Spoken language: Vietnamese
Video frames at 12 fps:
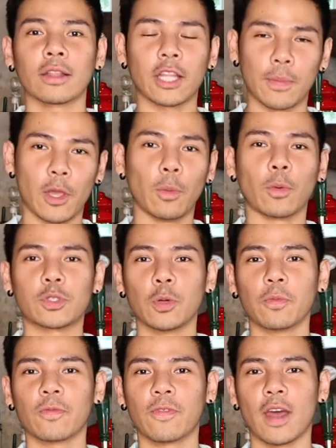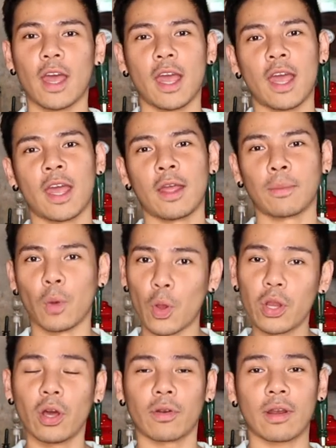tìm hiểu một chút về
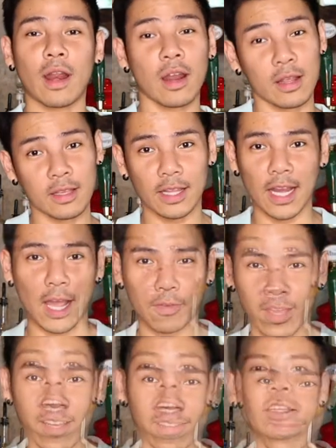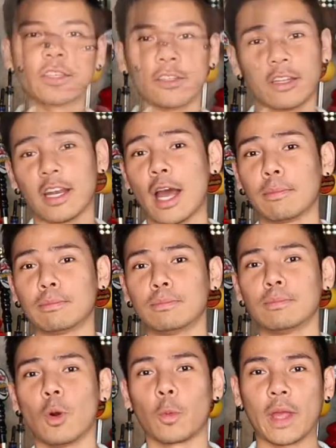Mojito đã ra đời như thế nào nhé. Từ những
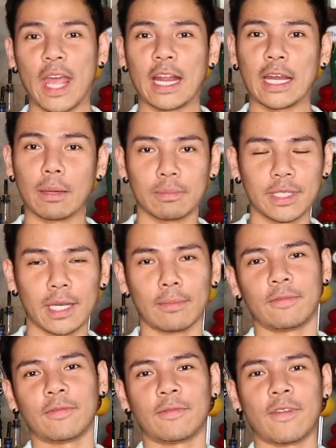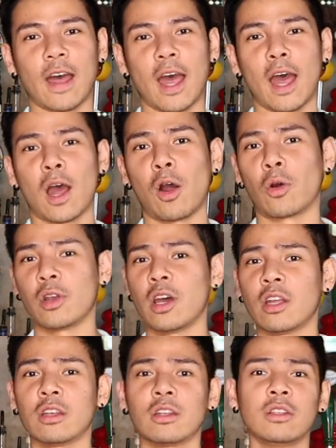năm 1500 vào
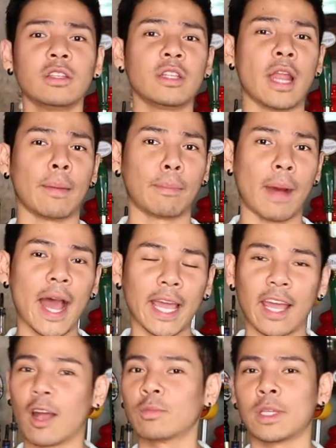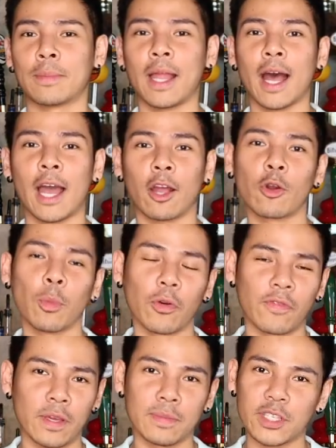đến năm 2002 của bộ
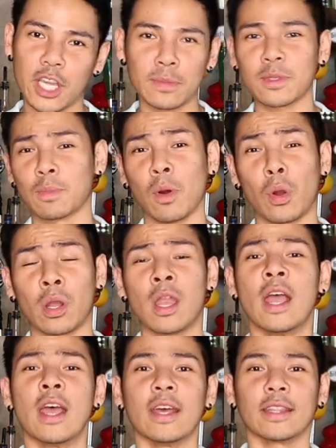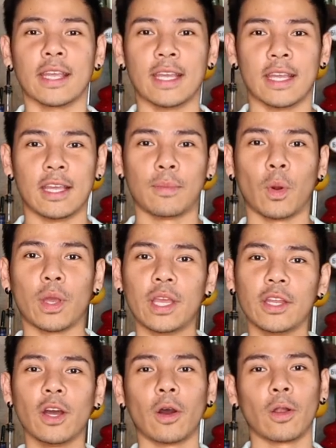phim James Bond thì
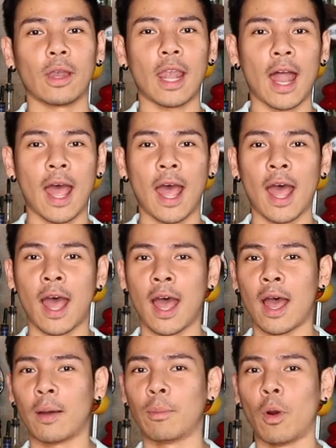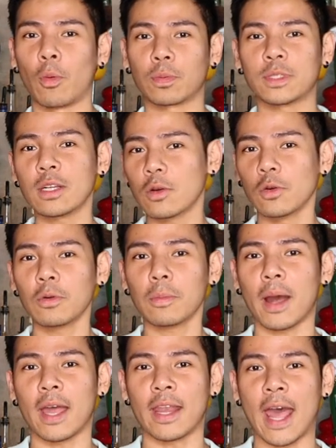Mojito là một thức uống
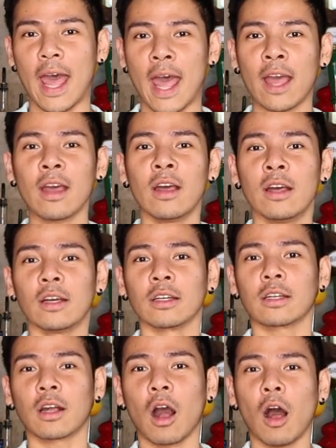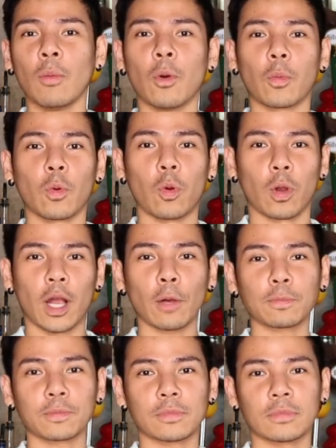mà đã có một nguồn
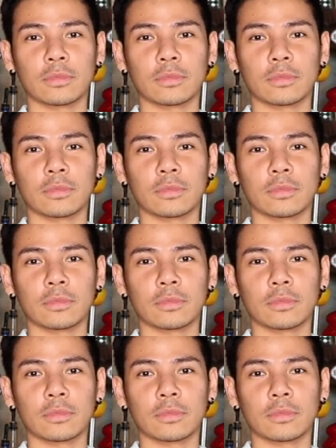gốc